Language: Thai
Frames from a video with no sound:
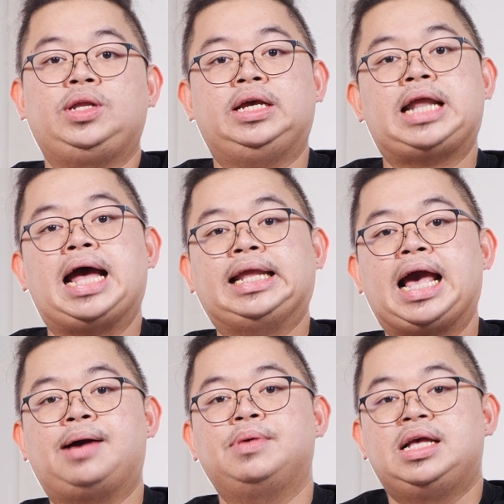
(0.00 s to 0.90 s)
วนี้ก็ได้นะค
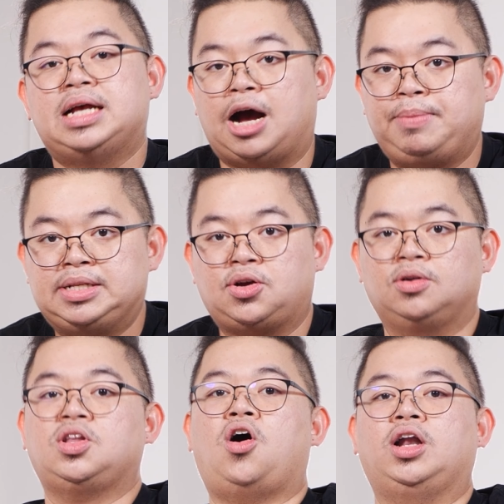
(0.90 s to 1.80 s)
รับเอาเป็นสอง
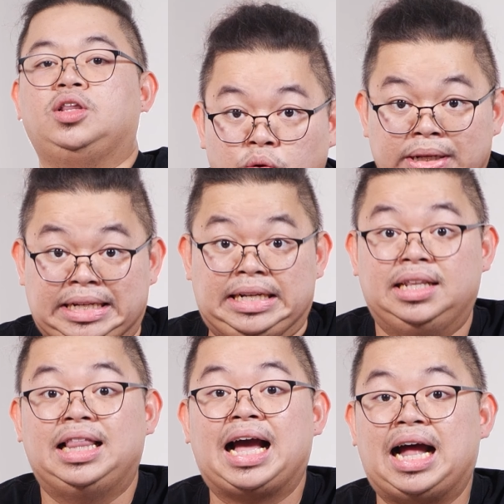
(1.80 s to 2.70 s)
ตอนตัวอื่น
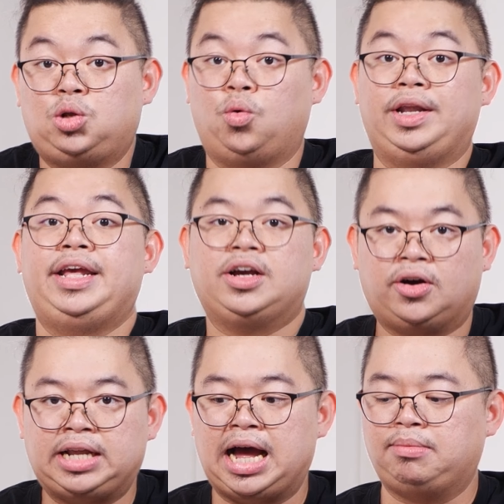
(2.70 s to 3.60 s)
ราคาถูกกว่านี้ก็
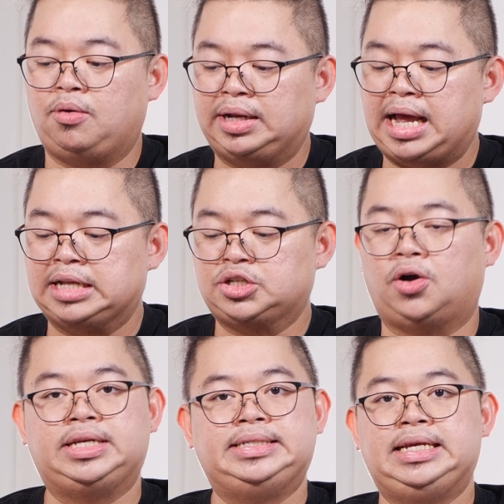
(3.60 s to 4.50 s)
ได้เพราะว่าหน้าจอ
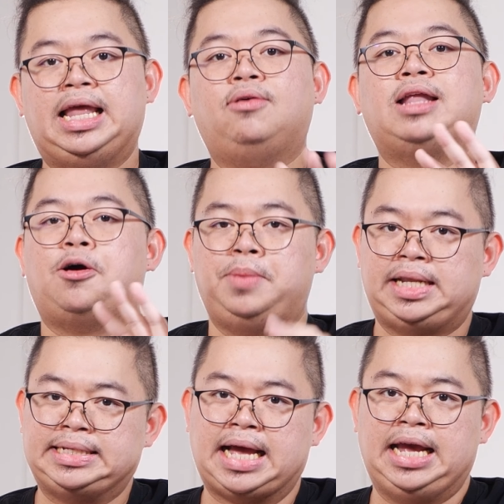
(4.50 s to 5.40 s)
จริงๆแล้วเราไม่
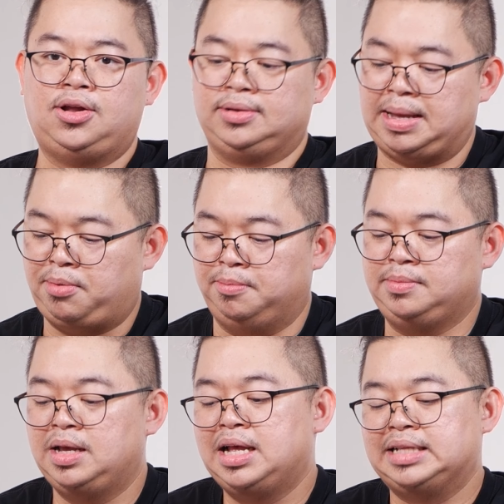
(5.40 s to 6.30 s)
ได้ใช้หรอกแต่ผม
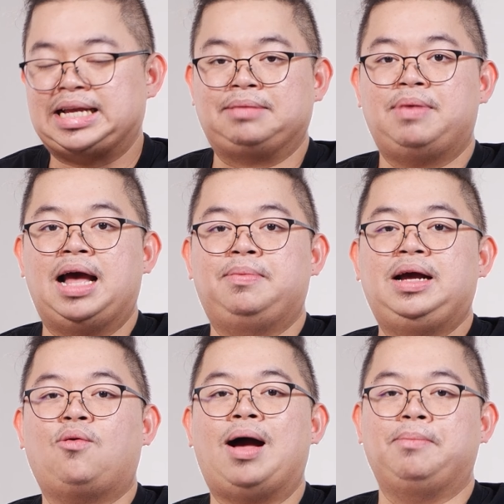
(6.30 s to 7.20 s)
จัดมาเพื่
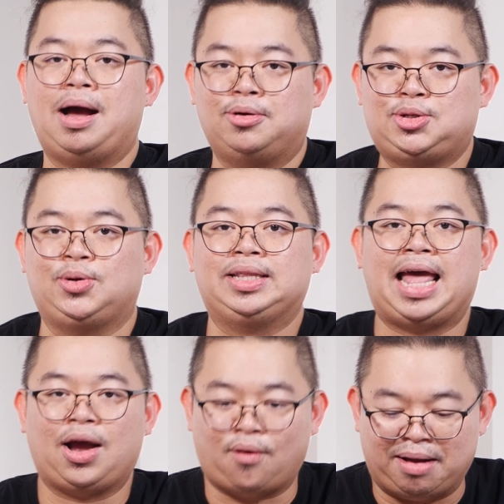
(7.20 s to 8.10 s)
อความเข้าชุด
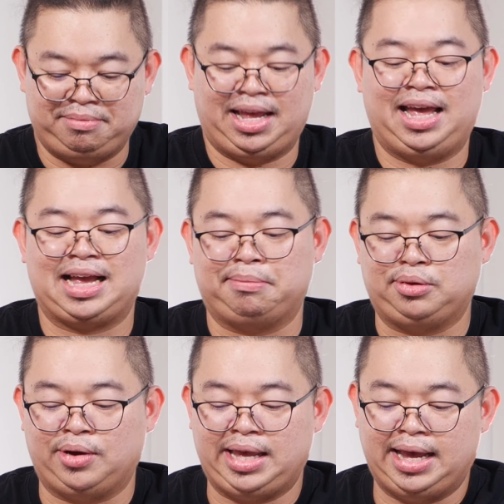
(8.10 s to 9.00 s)
และความเท่กับ
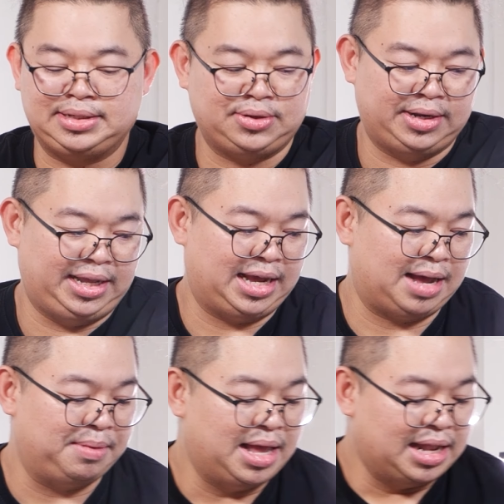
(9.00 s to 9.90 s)
ตัวเคสตัวนี้ค
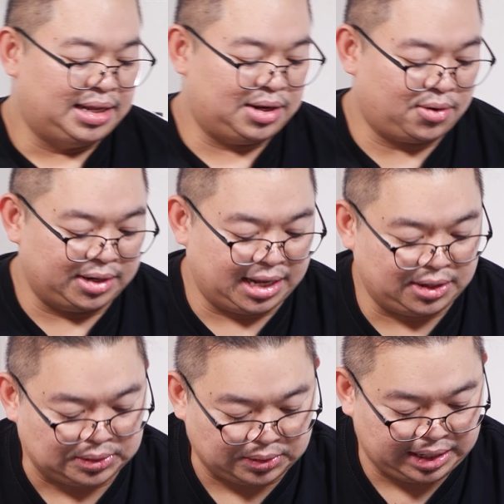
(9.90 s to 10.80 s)
รับที่ทุกคนเห็นอ
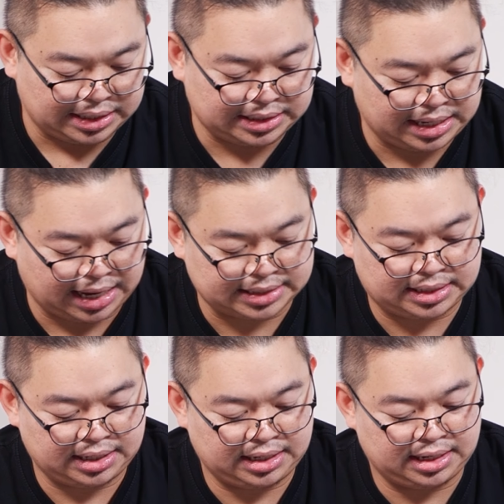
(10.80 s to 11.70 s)
ยู่ตรงนี้คือเคส
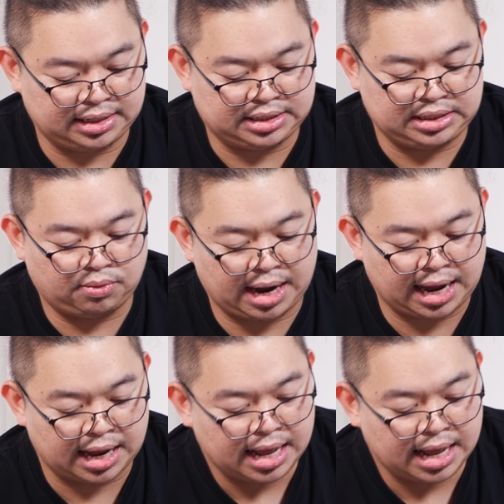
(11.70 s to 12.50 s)
ที่ชื่อว่า